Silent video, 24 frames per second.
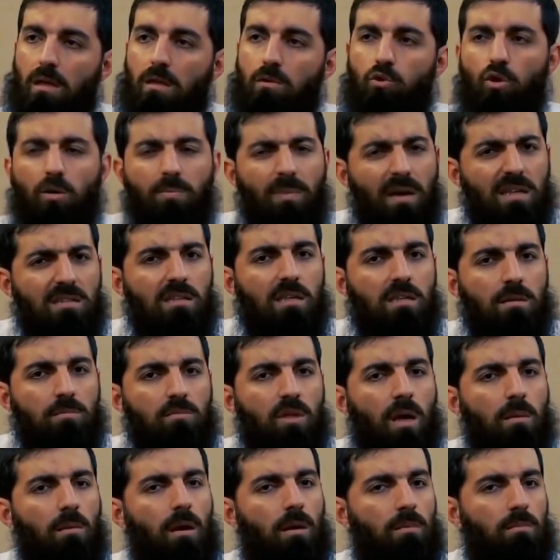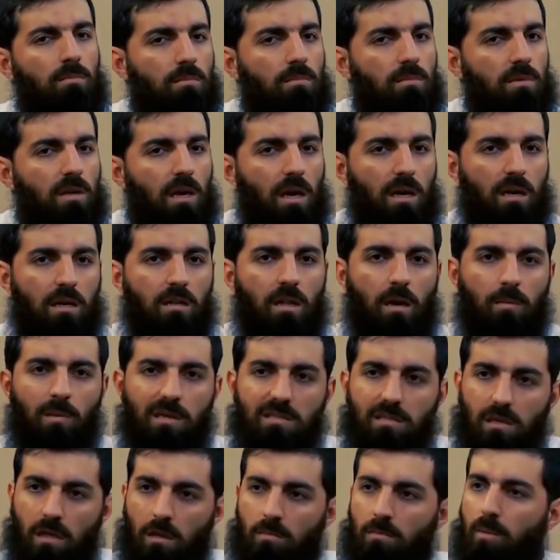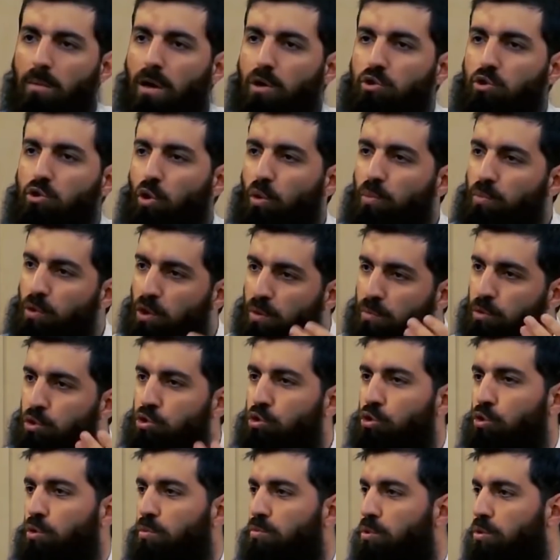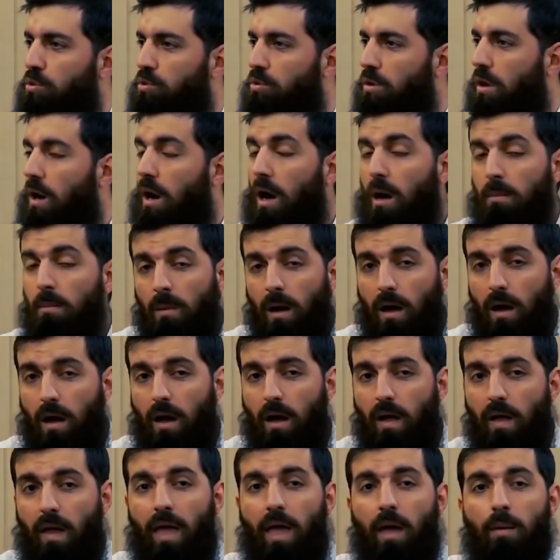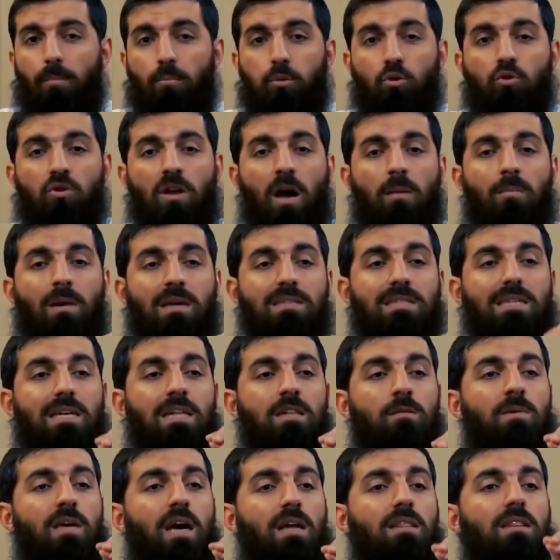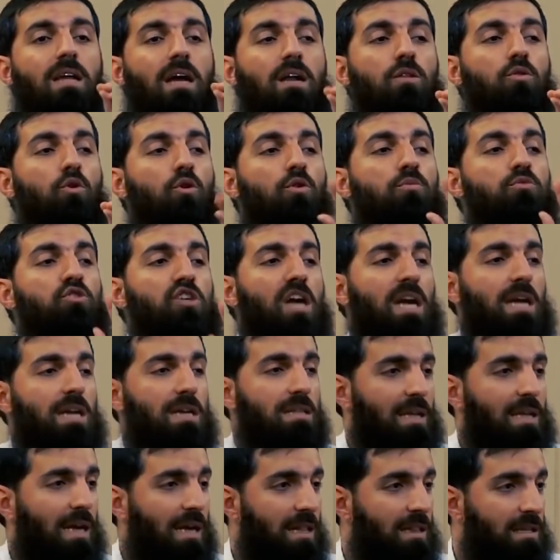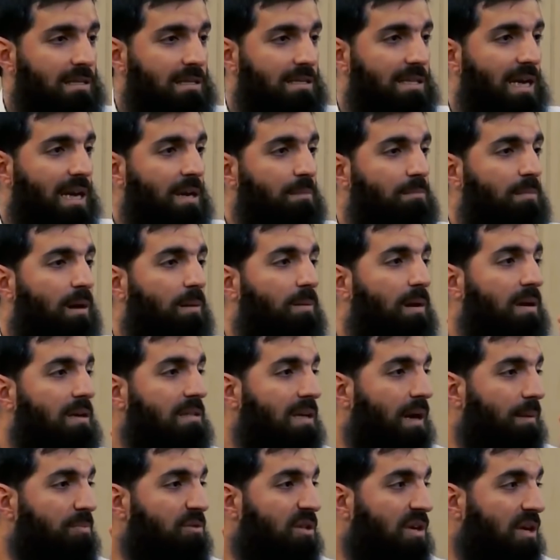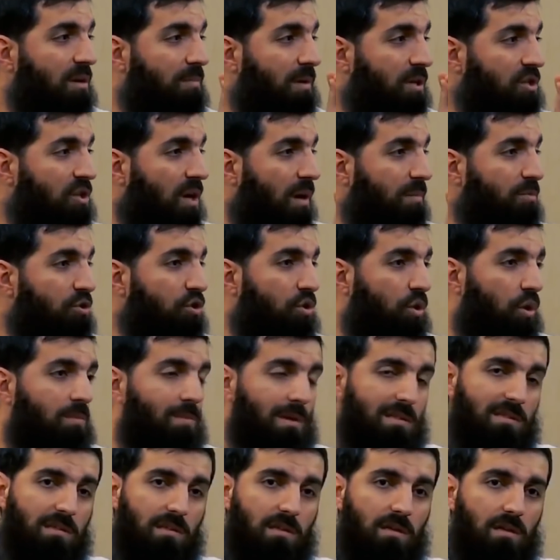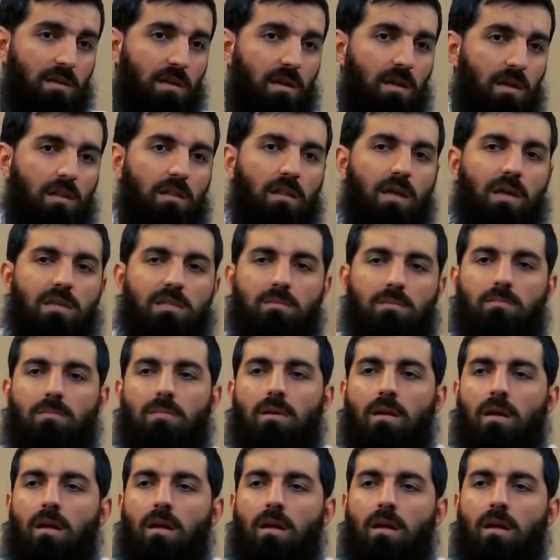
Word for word: Diyor ben dedim tamam yani namaz kılmamak çok büyük bir cürümdür ama bu namaz kılmayanların ölüm şekli değildir. Senin babanın yaptığı başka bir şey olması lazım.